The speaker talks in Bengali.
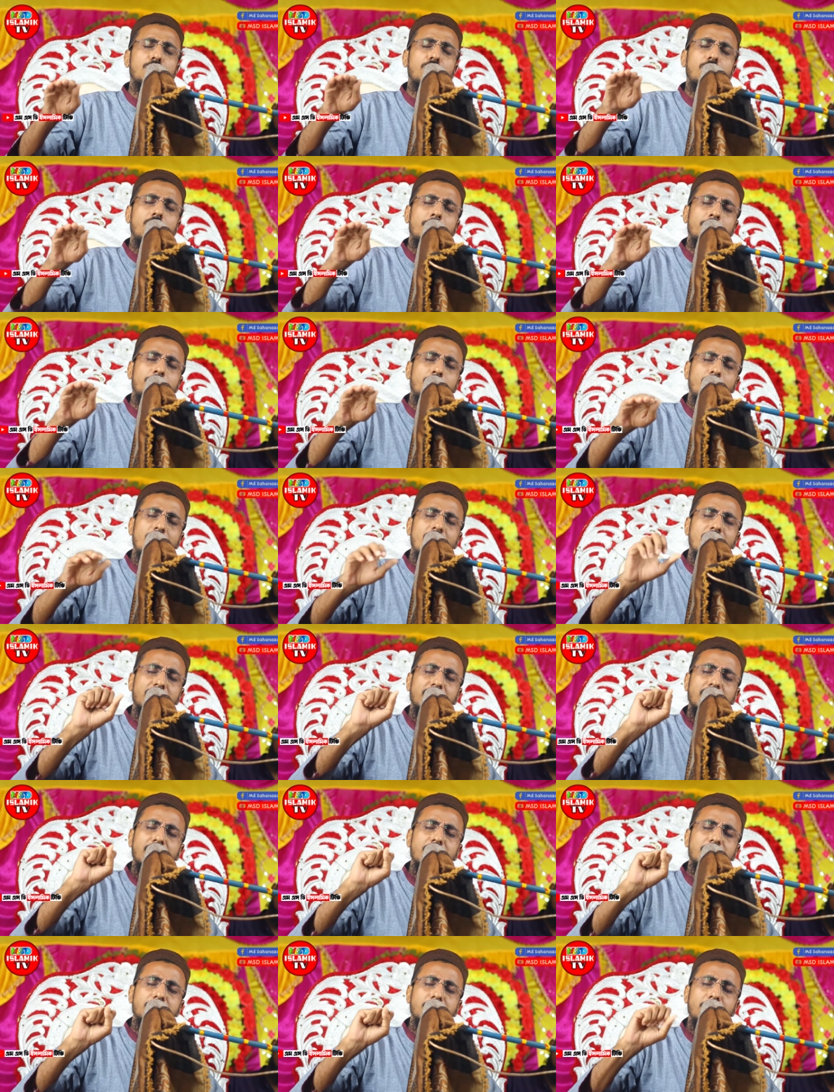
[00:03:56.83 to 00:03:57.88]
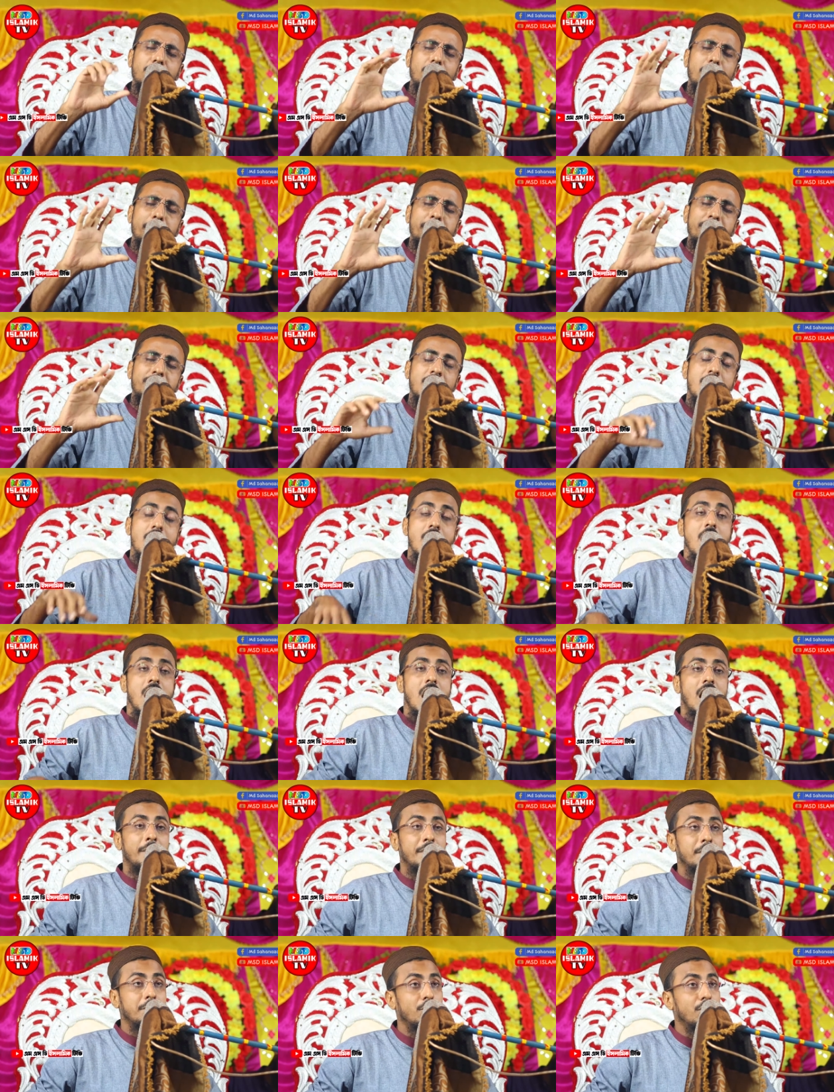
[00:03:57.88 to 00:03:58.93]
গম রয়ে গিয়েছিল
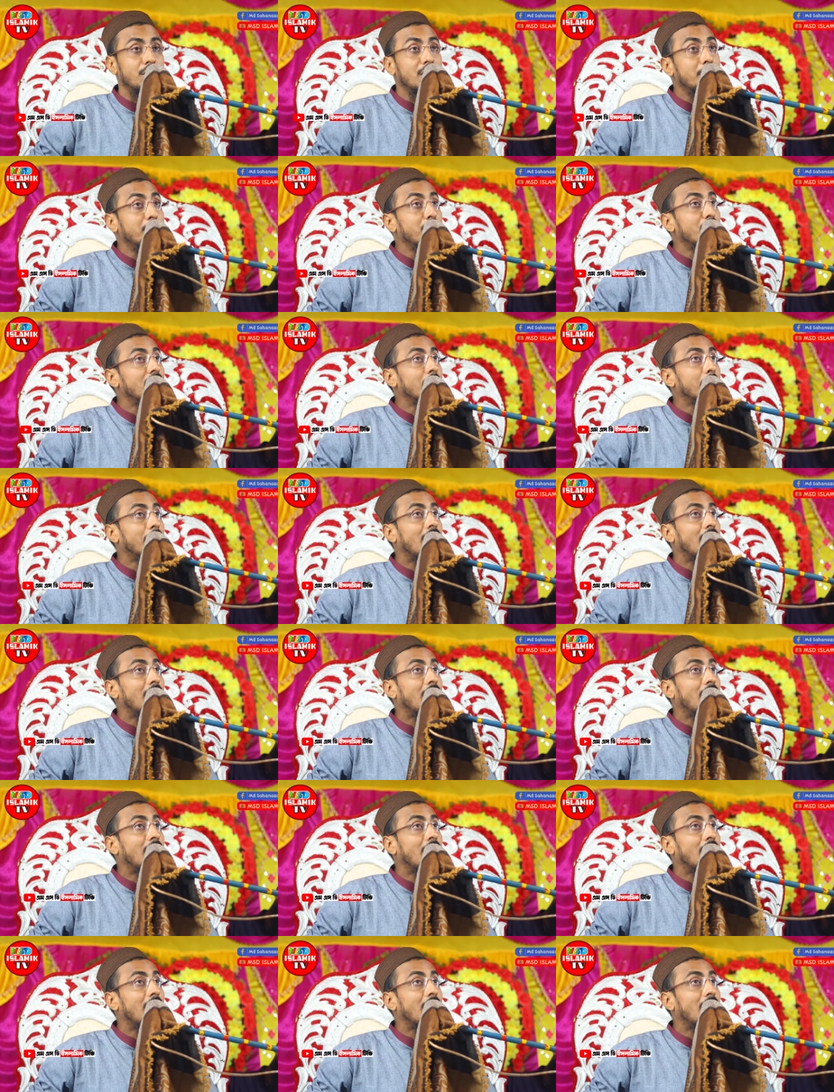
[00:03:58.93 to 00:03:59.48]
আমি মনে মনে